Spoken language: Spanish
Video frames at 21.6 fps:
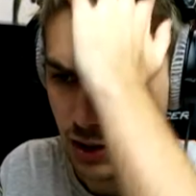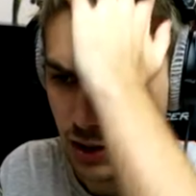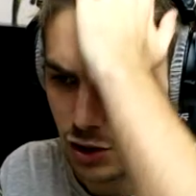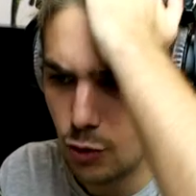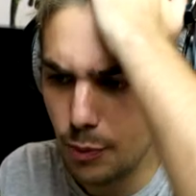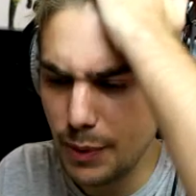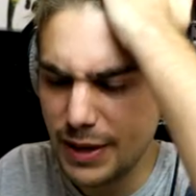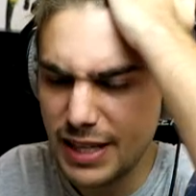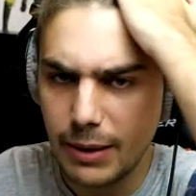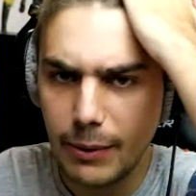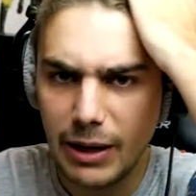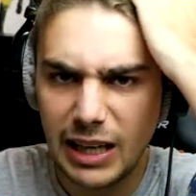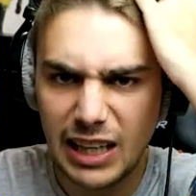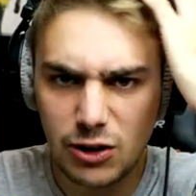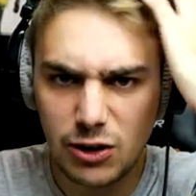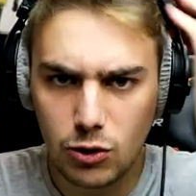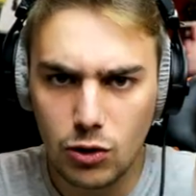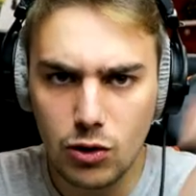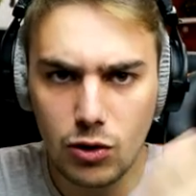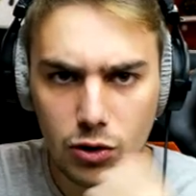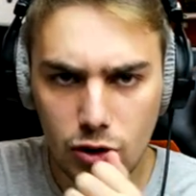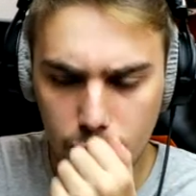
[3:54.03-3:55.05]
Yo pensaba que
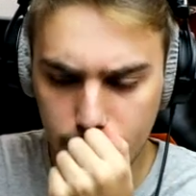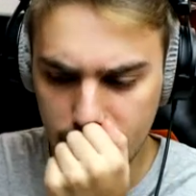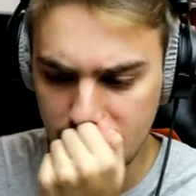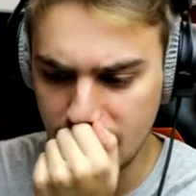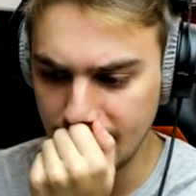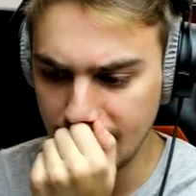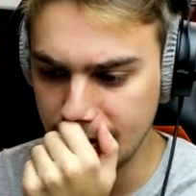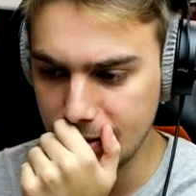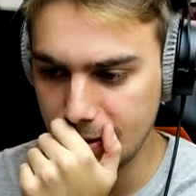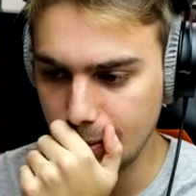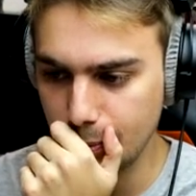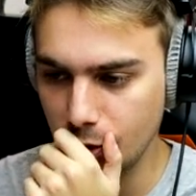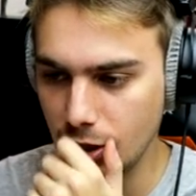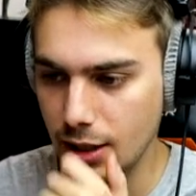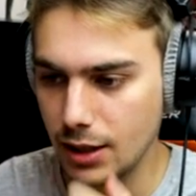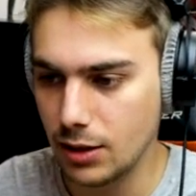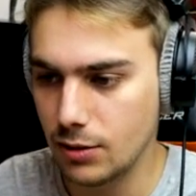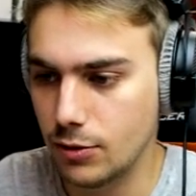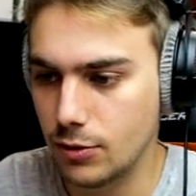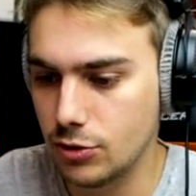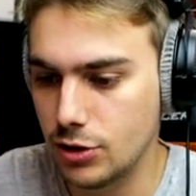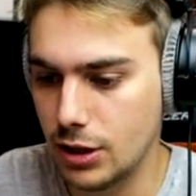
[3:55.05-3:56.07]
no, yo pensaba que se
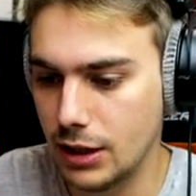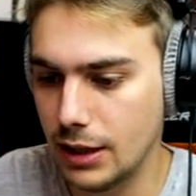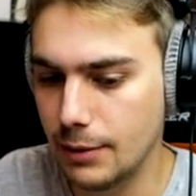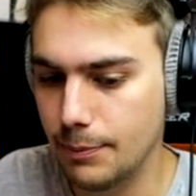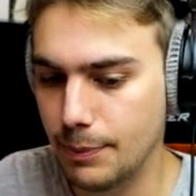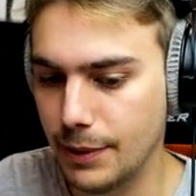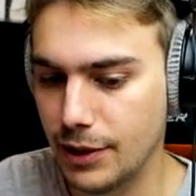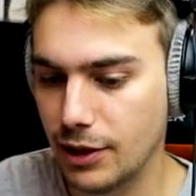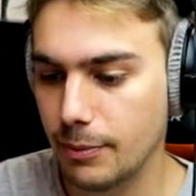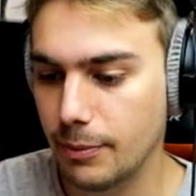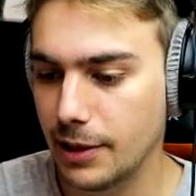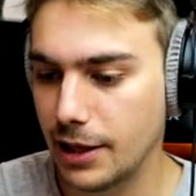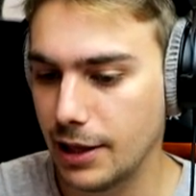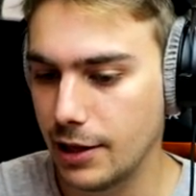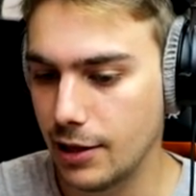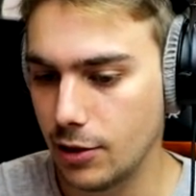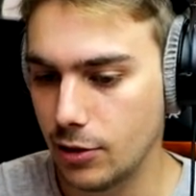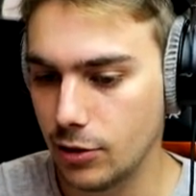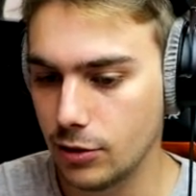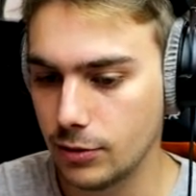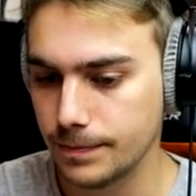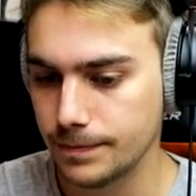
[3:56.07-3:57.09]
podía conseguir, pero al
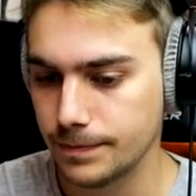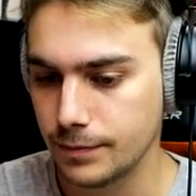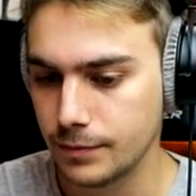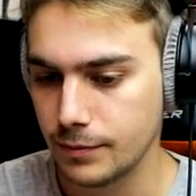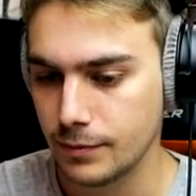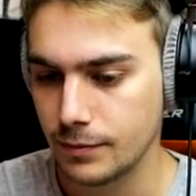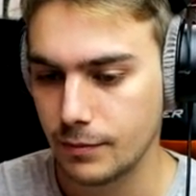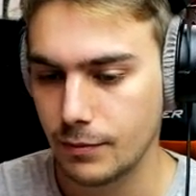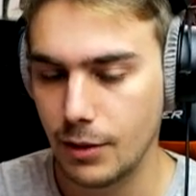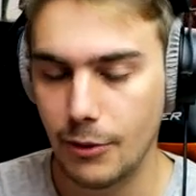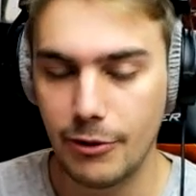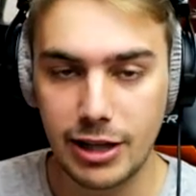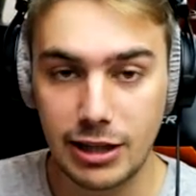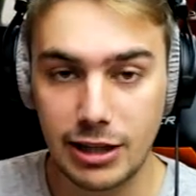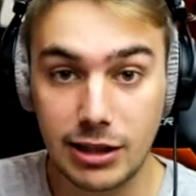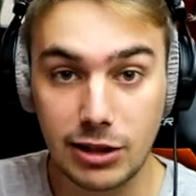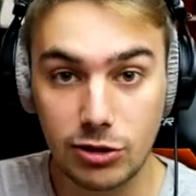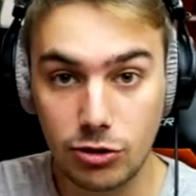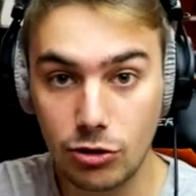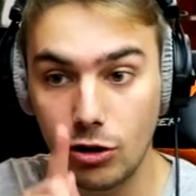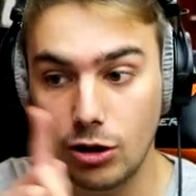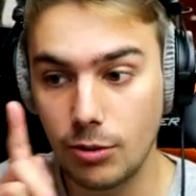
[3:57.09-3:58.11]
parecer no. La verdad es
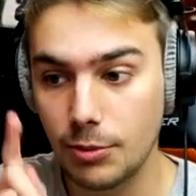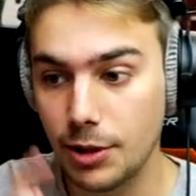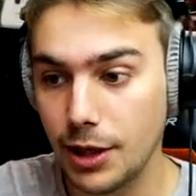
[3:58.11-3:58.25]
que eso no lo he